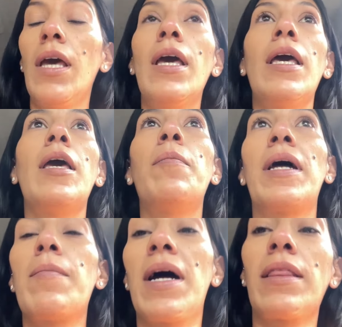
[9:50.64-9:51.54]
eh,
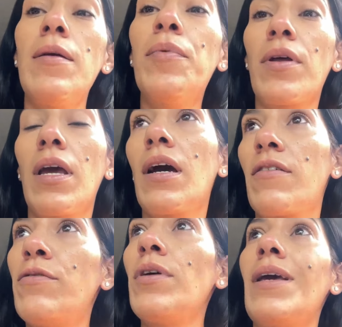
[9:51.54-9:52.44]
para Martín porque en
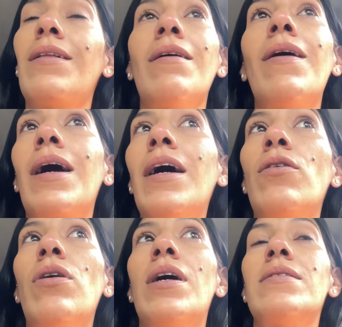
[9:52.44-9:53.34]
Carrefour estaba
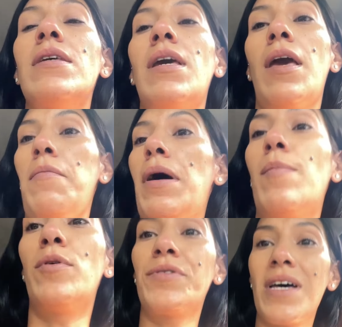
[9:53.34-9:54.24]
caro, así que
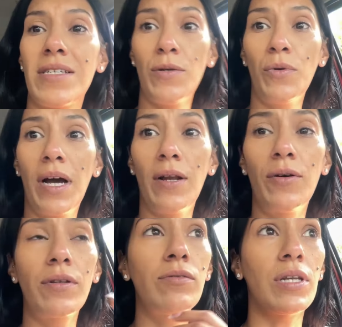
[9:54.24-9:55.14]
vamos, hace un
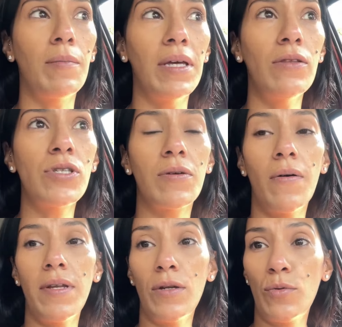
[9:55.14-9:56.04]
calor tremendo y se va a
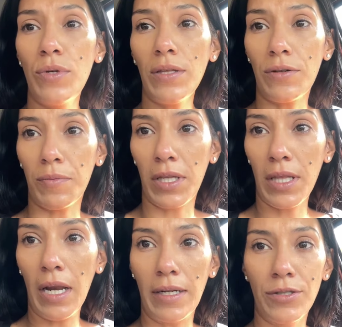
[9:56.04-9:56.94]
venir una
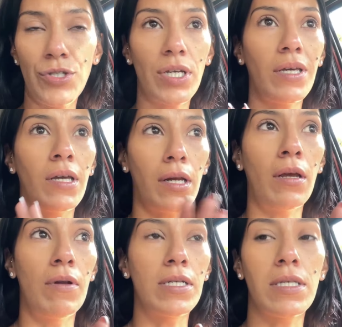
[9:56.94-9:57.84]
tormenta a la noche
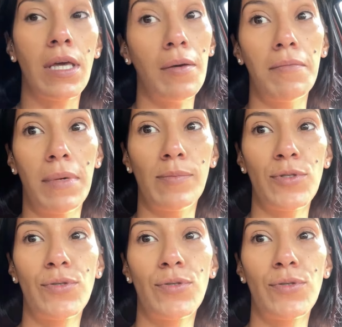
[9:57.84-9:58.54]
increíble, así que vamos.